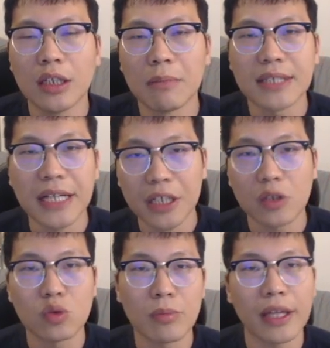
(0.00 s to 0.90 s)
那么在这
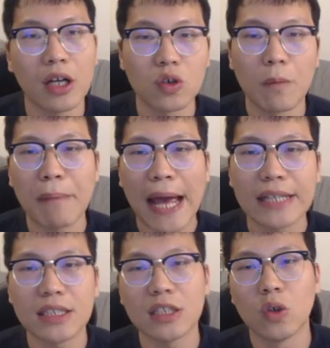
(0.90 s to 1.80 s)
个局面当中，
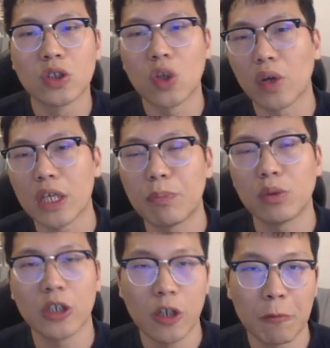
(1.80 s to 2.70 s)
白棋又走了一
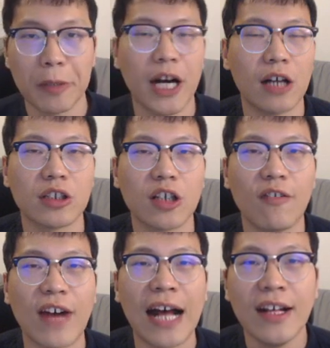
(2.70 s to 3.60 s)
步特别好的招
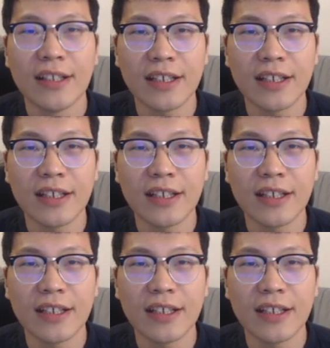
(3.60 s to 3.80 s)
法，